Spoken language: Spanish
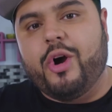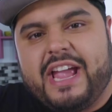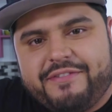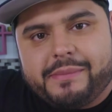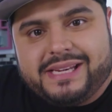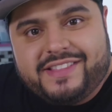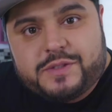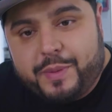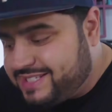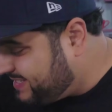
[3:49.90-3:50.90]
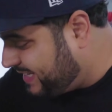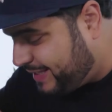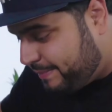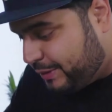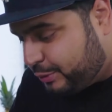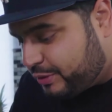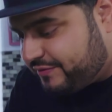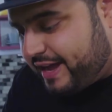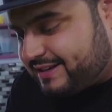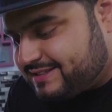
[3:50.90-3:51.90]
Ok, family, después de 7 minutos,
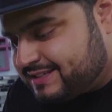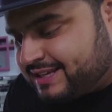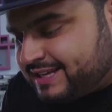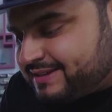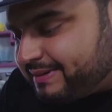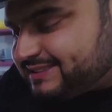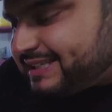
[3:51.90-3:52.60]
vean, va a